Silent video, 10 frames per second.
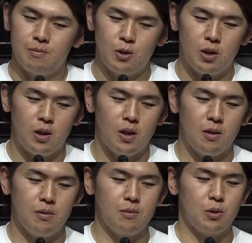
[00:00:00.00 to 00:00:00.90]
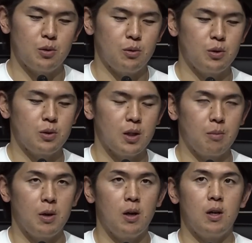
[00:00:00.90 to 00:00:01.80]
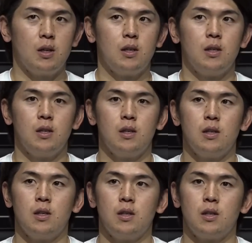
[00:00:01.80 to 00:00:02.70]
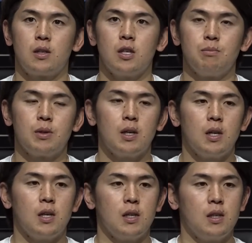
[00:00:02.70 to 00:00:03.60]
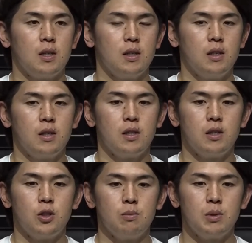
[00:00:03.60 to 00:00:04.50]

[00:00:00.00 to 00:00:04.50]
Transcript: いやそうですね、まあえー、キャンプから、えー、準